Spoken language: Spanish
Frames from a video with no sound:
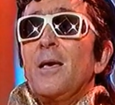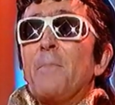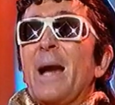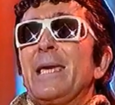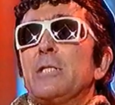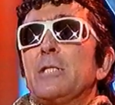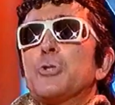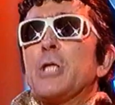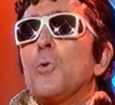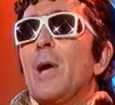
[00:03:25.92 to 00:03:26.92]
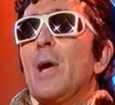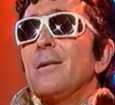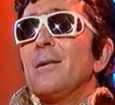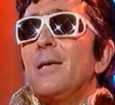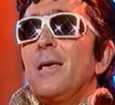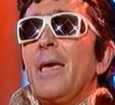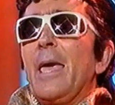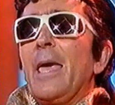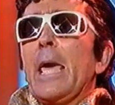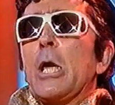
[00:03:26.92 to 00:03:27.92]
Paquito Teruer
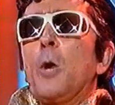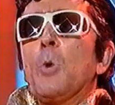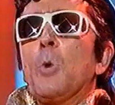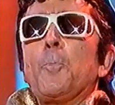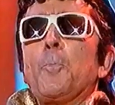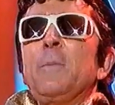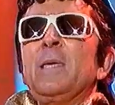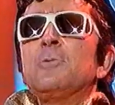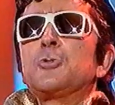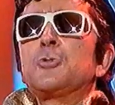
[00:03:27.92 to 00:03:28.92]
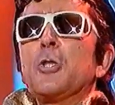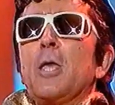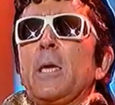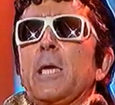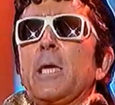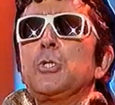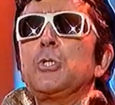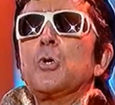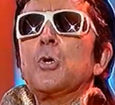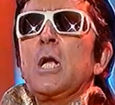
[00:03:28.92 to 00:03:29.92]
es como los pimientos de
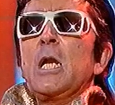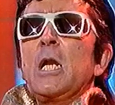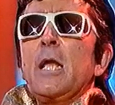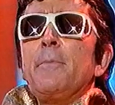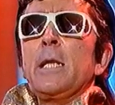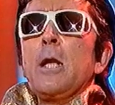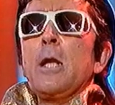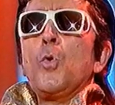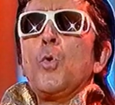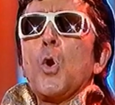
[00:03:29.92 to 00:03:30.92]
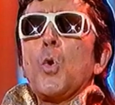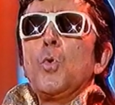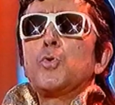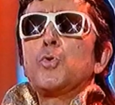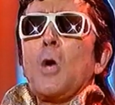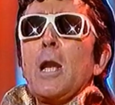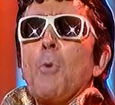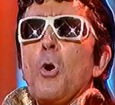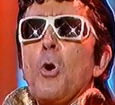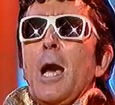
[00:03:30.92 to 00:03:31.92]
piquillo. Le viene un orgullo a la
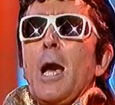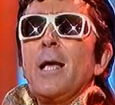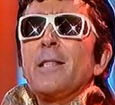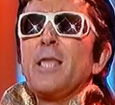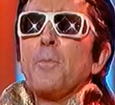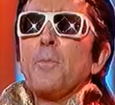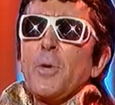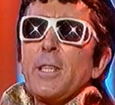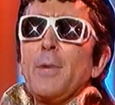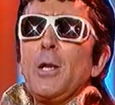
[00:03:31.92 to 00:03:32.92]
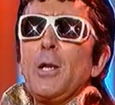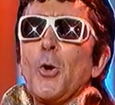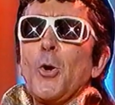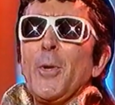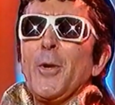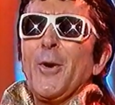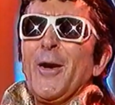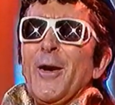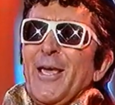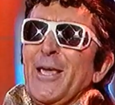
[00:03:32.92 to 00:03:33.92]
boca después de haberlo comido.
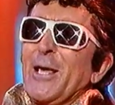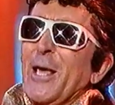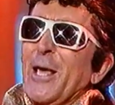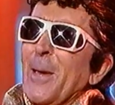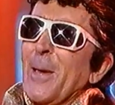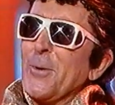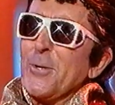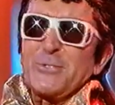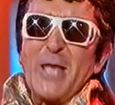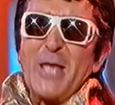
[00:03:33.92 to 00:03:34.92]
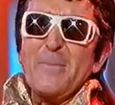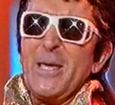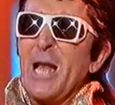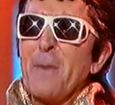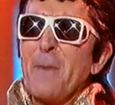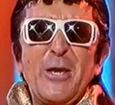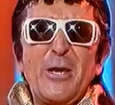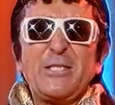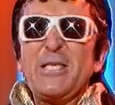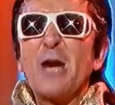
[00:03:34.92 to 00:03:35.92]
Y que me gusta a mí la
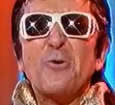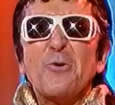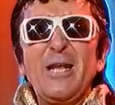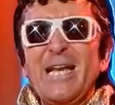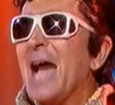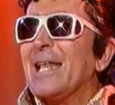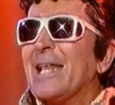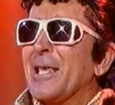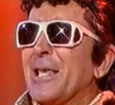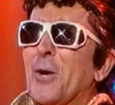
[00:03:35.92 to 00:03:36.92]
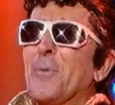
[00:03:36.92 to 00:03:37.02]
poesía culinaria. Digo,